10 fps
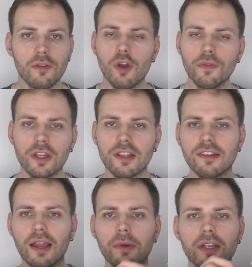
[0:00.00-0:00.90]
Wir öffnen
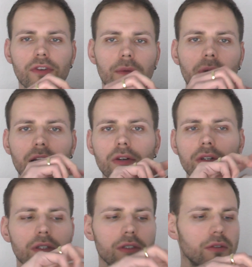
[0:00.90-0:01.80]
jetzt einmal die Verpackung
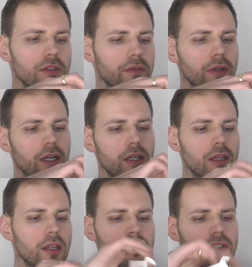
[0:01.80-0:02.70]
und zwar
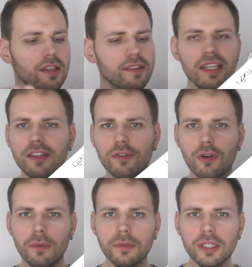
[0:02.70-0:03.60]
sind da sechs
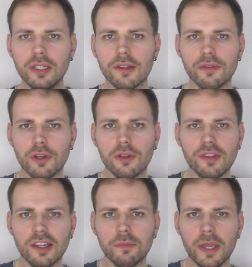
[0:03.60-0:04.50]
Formen drin, also wir können
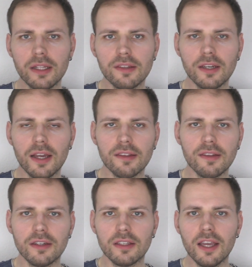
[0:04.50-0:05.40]
sechs Bagels
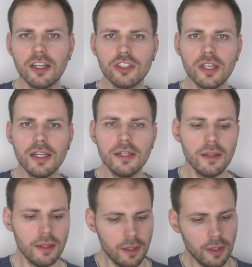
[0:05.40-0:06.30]
gleichzeitig herstellen.
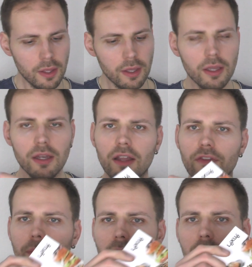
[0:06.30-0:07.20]
In der
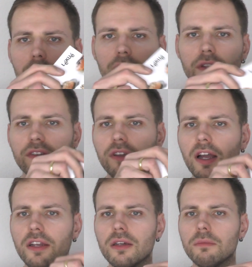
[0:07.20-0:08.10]
Verpackung ist
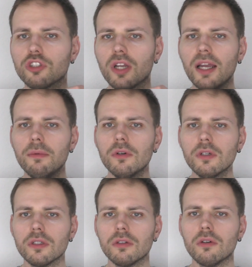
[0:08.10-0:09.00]
eine
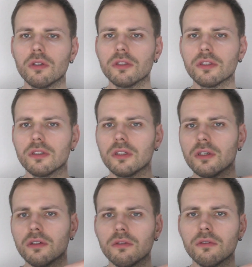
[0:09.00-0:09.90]
Beschreibung und
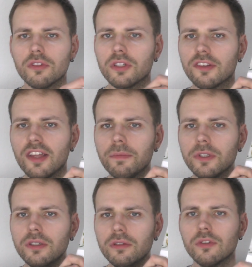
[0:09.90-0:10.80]
äh, sind
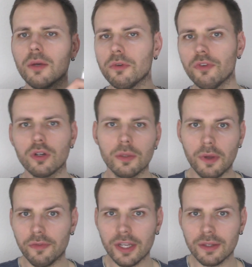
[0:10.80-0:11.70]
Rezepte, damit wir auch die
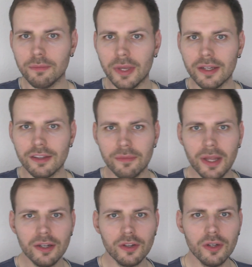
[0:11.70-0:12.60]
perfekten Bagels
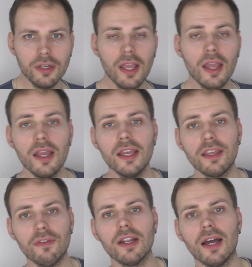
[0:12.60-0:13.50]
machen können.
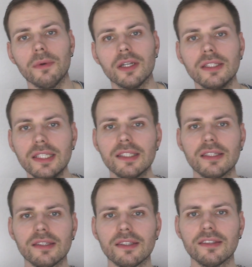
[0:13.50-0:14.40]
Ich werde aber nicht
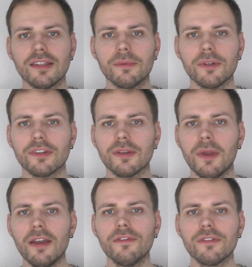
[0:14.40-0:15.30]
das Rezept aus dem
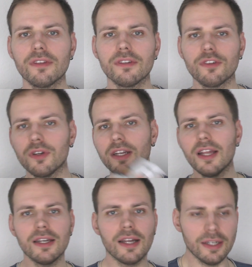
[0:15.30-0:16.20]
Heft, sondern
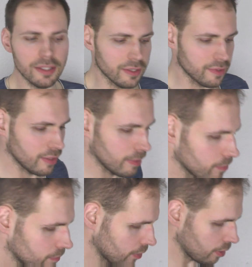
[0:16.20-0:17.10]
ein anderes nehmen.
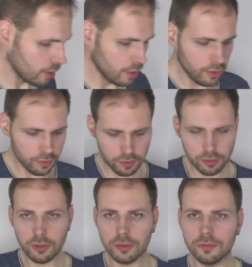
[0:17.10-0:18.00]

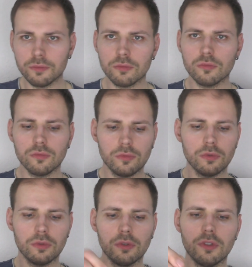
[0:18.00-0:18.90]
So,
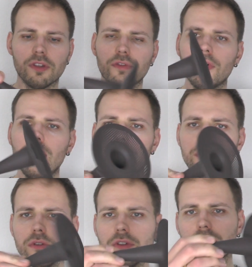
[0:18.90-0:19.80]
diese
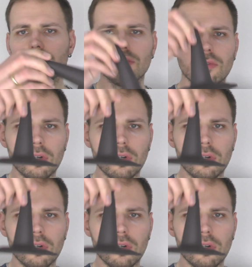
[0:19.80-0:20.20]
Formen, die sind so